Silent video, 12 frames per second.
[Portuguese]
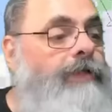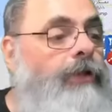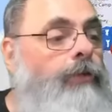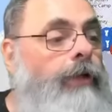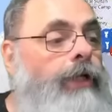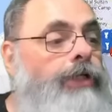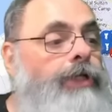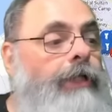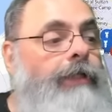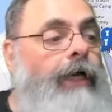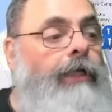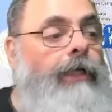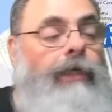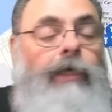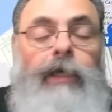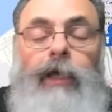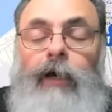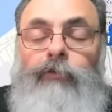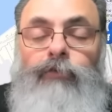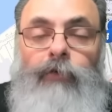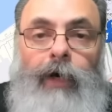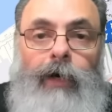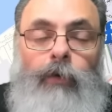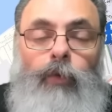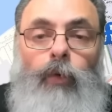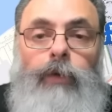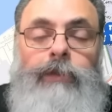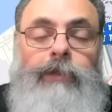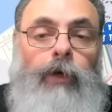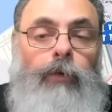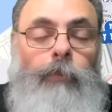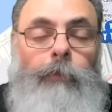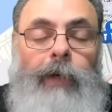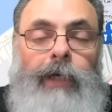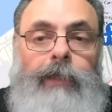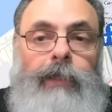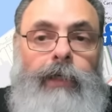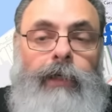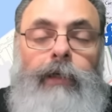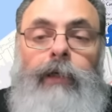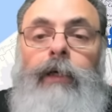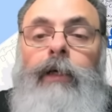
um grande ataque aqui em Rafah contra um bunker